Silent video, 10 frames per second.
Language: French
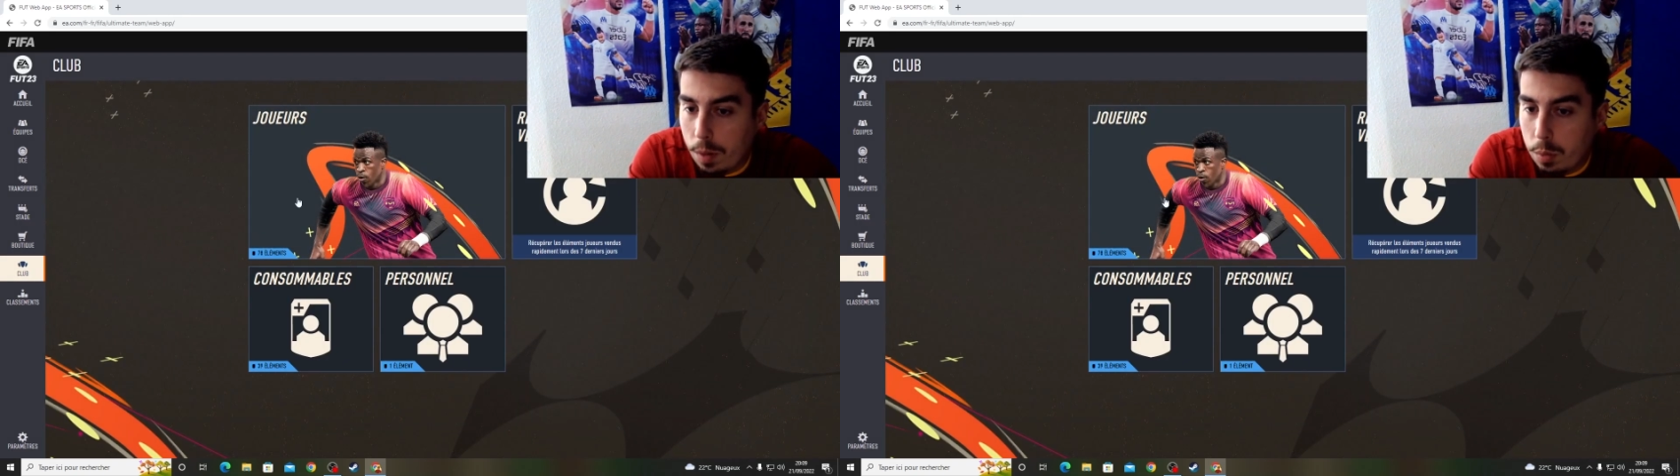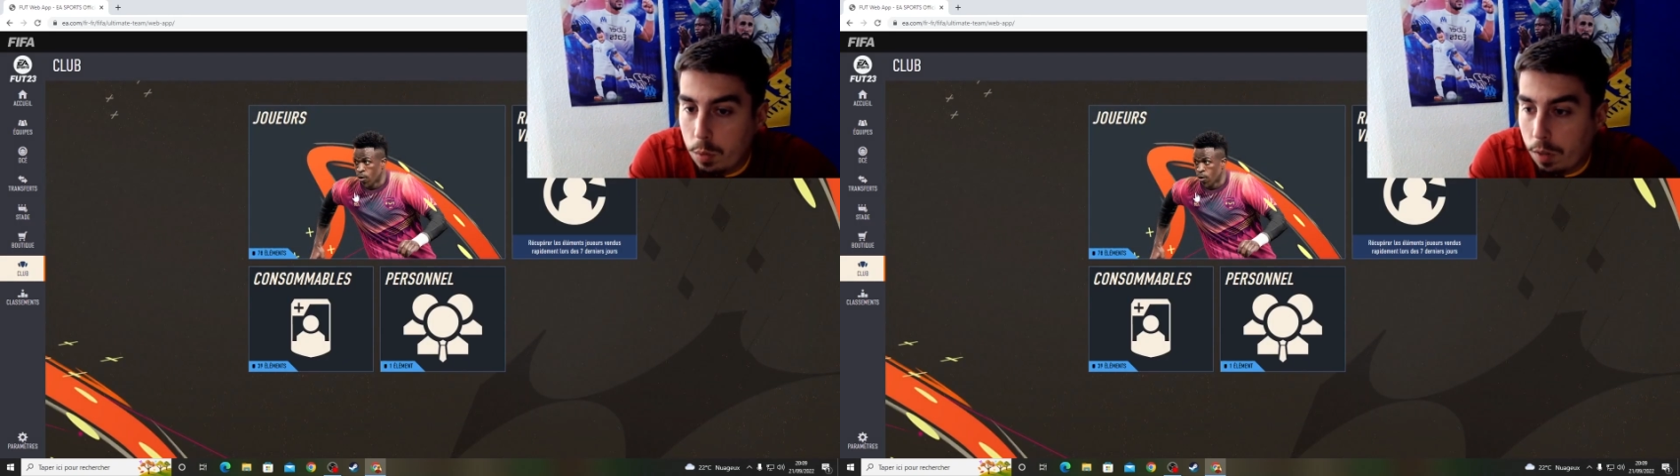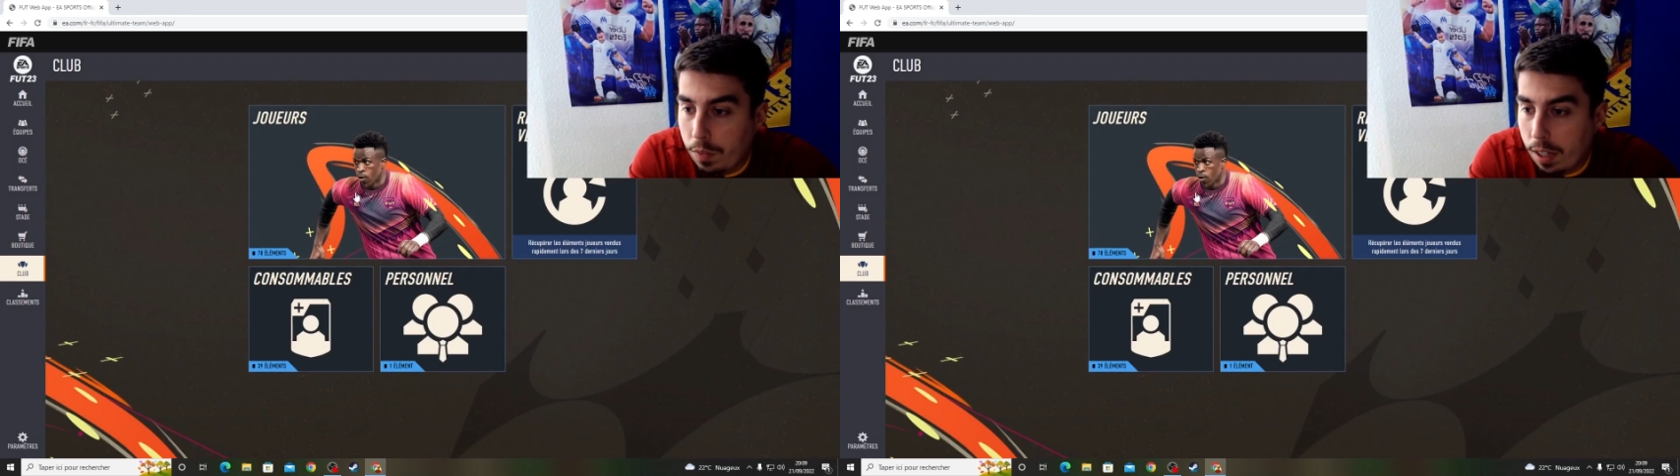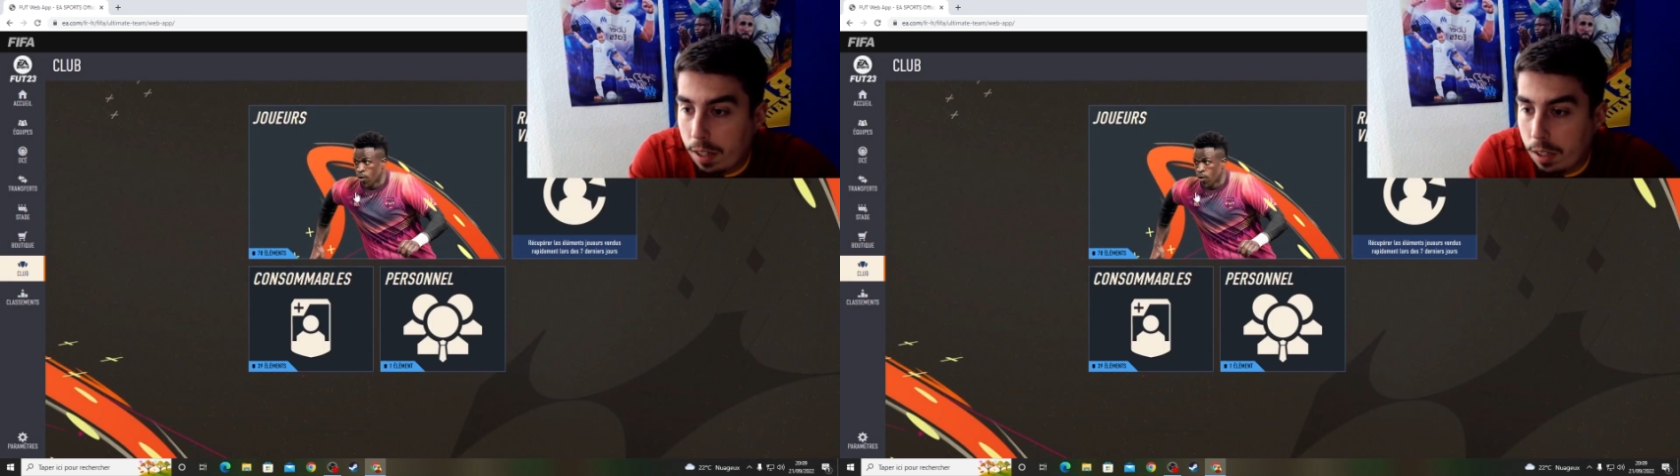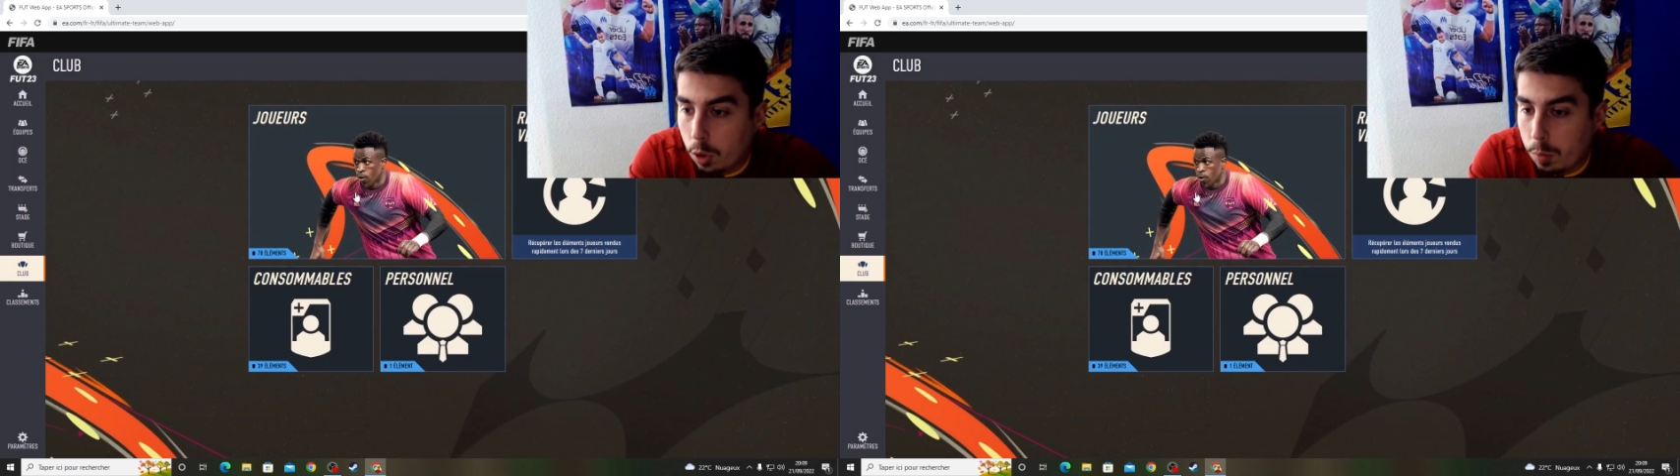pouvoir faire
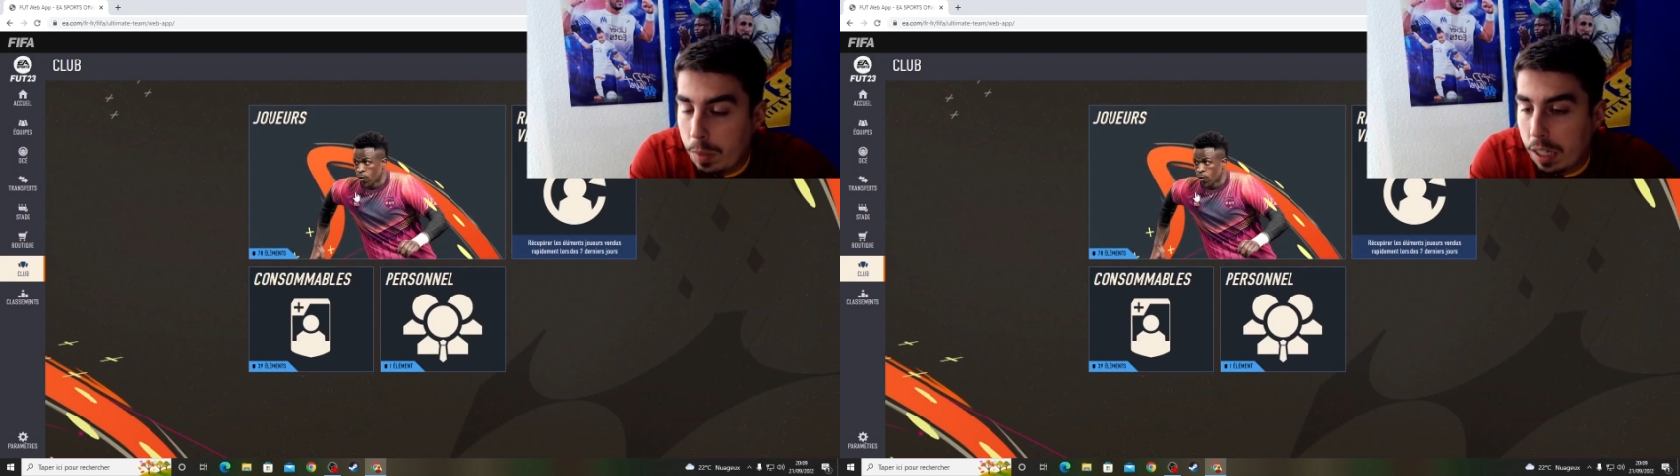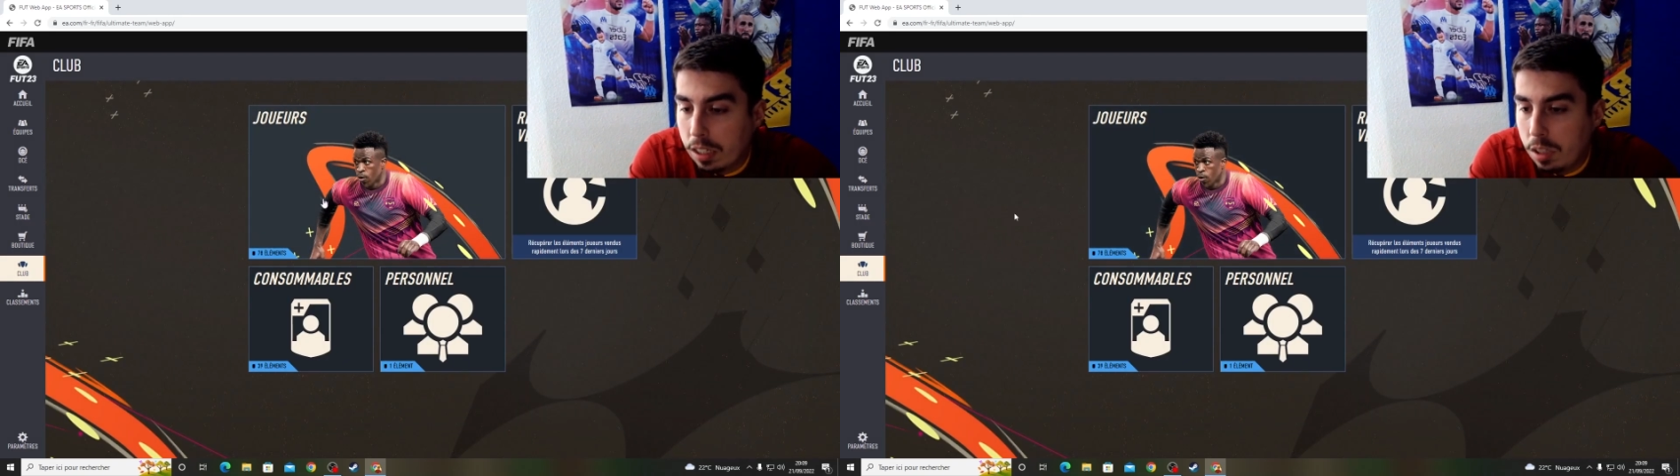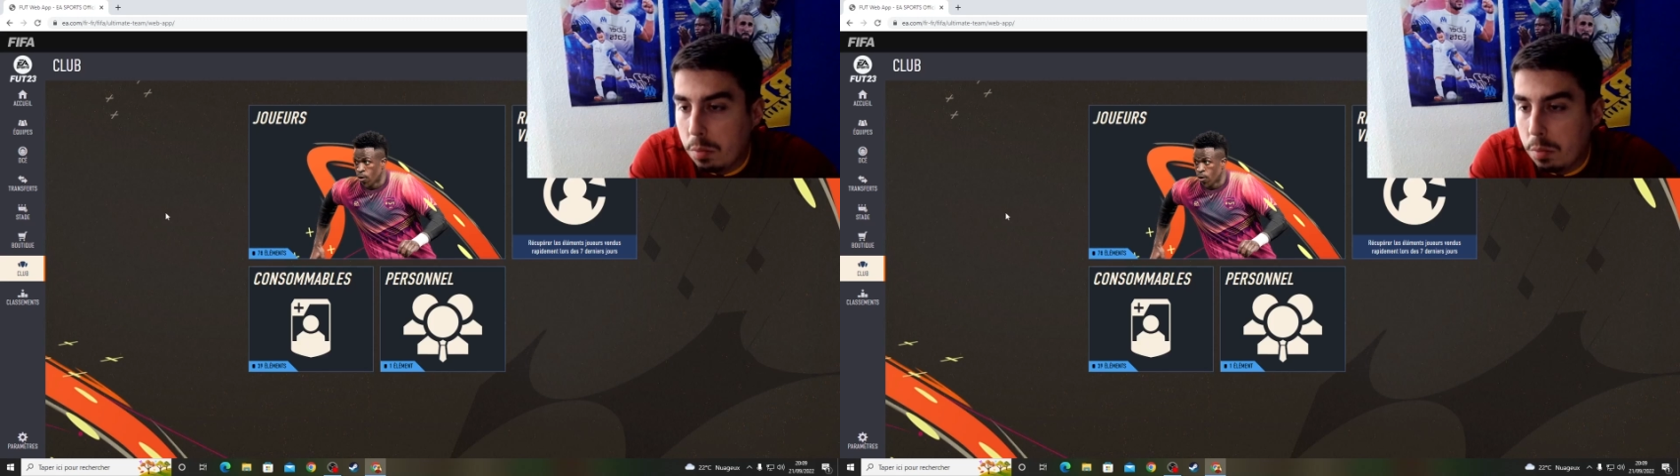euh, notre première équipe.